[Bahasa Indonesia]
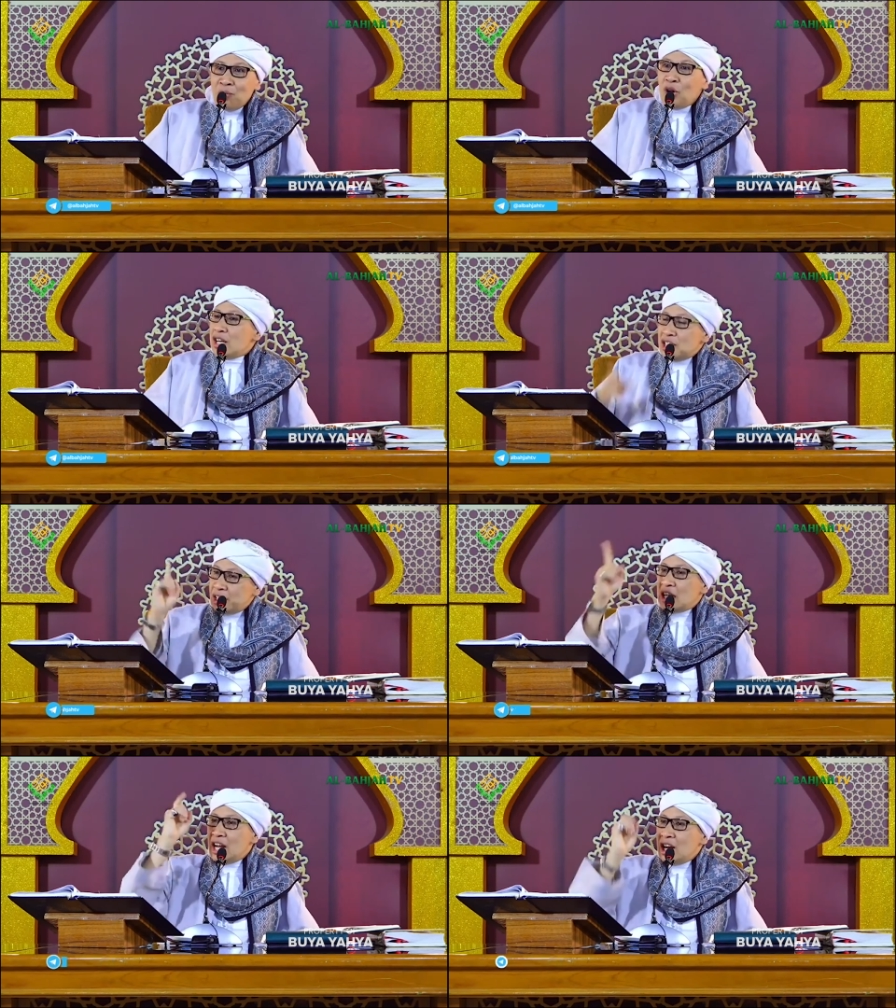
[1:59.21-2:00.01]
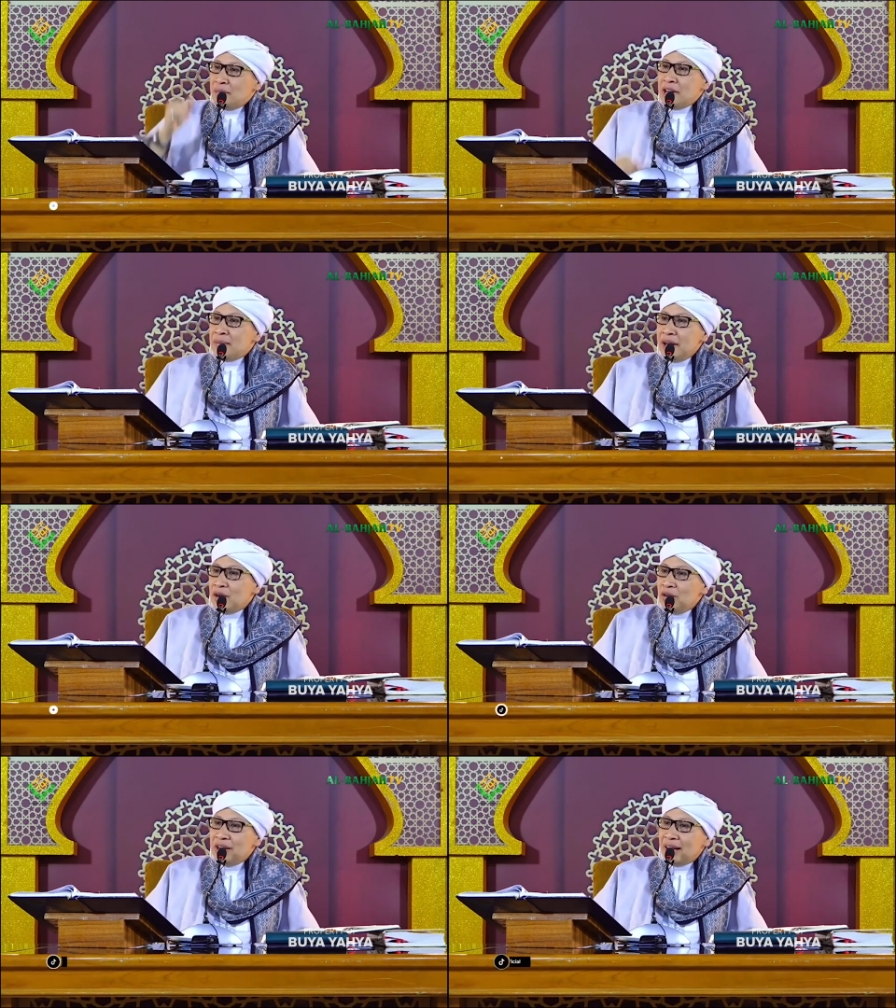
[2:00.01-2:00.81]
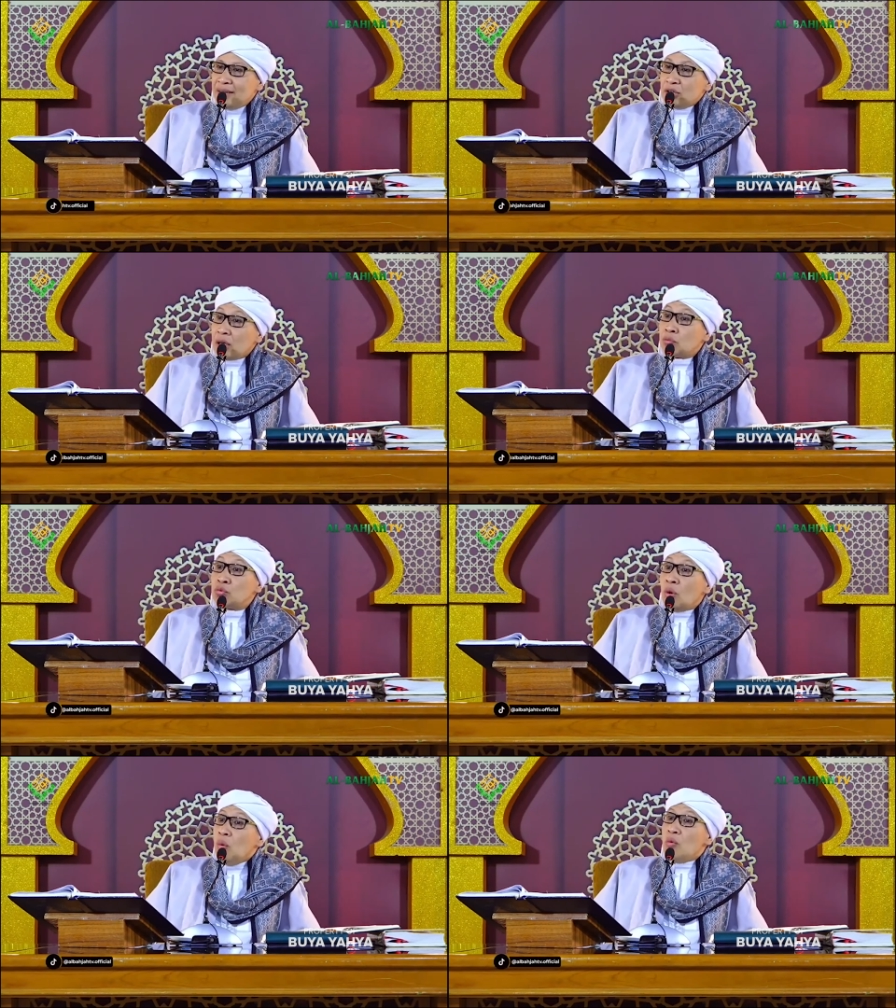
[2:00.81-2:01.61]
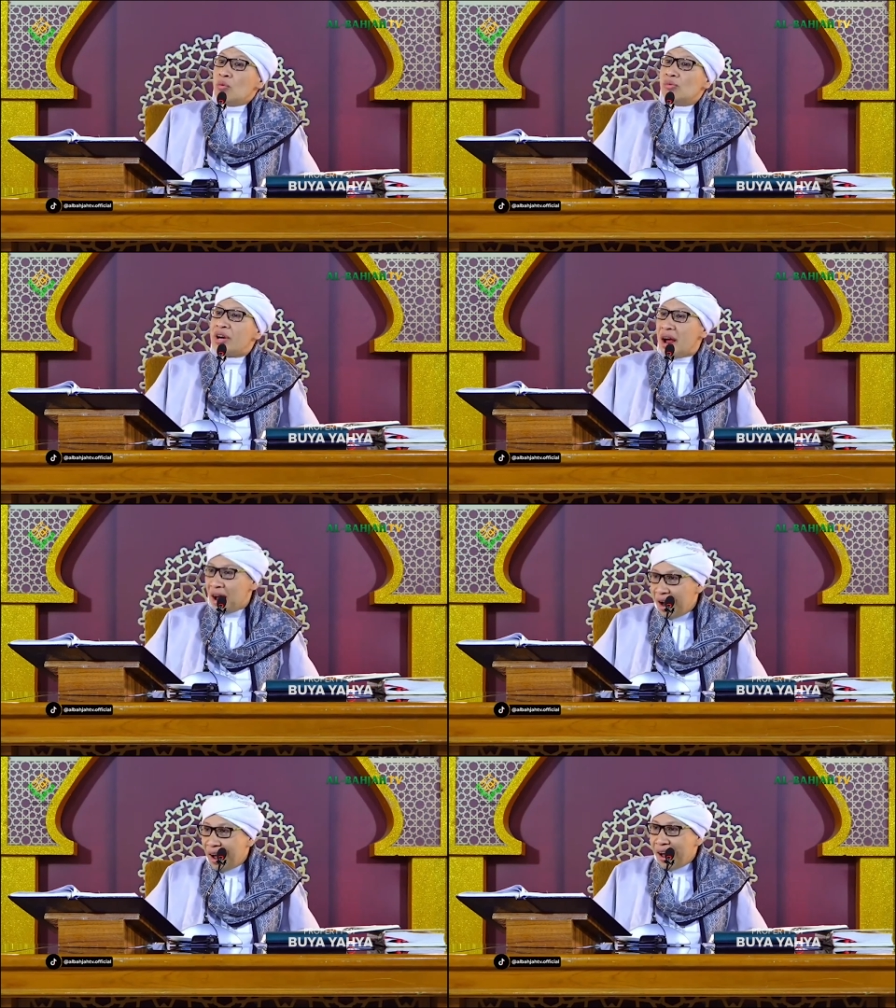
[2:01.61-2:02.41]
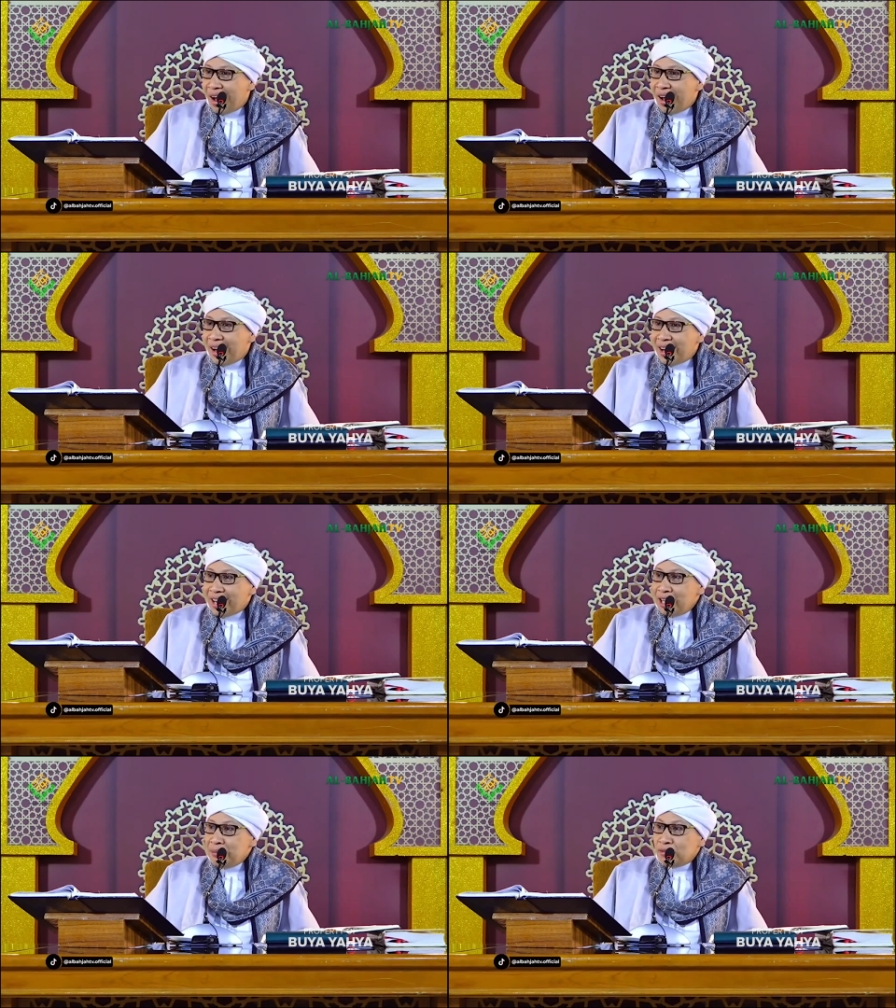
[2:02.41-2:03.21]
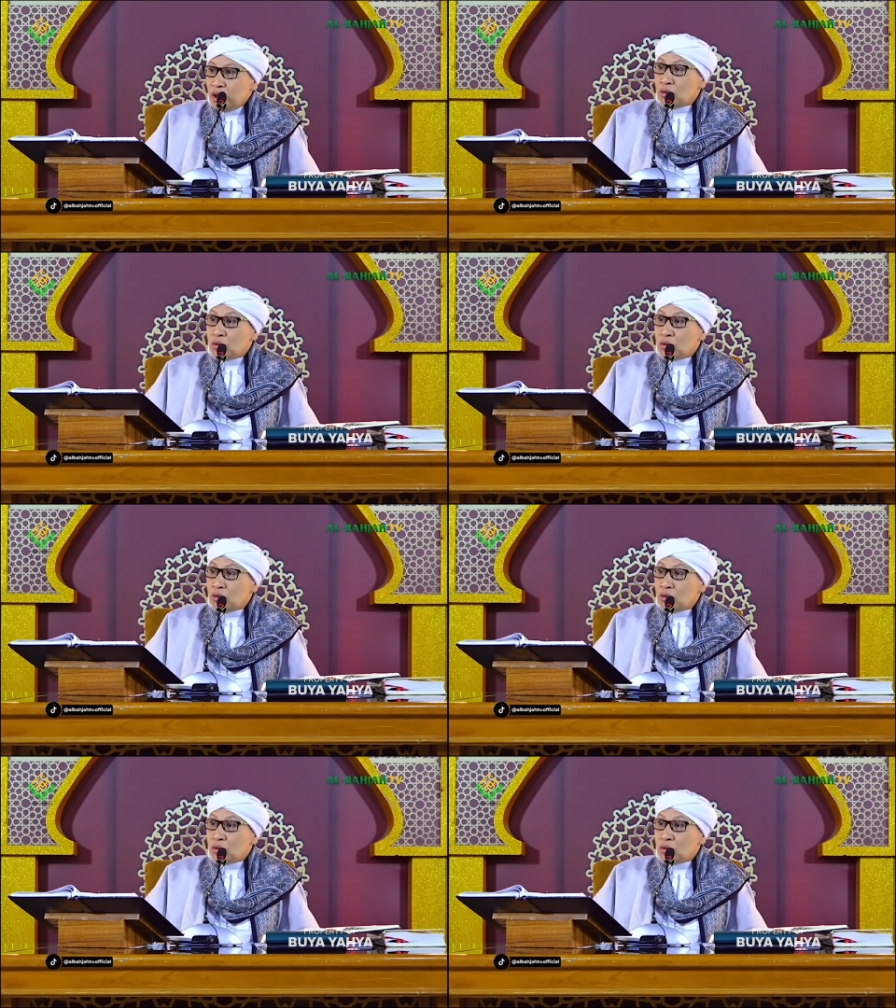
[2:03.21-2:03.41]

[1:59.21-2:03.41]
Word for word: Bukan sekedar agamanya baik, oh enggak. Tordona. Kalimat